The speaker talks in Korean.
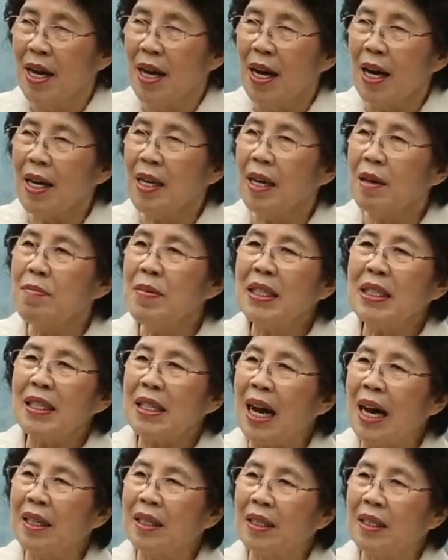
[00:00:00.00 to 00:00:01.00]
하나님의
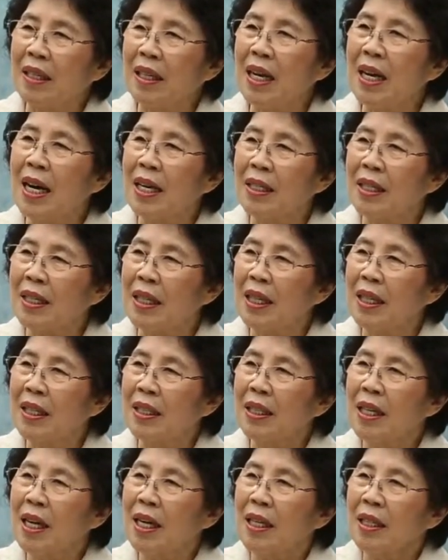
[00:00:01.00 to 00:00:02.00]
작정하신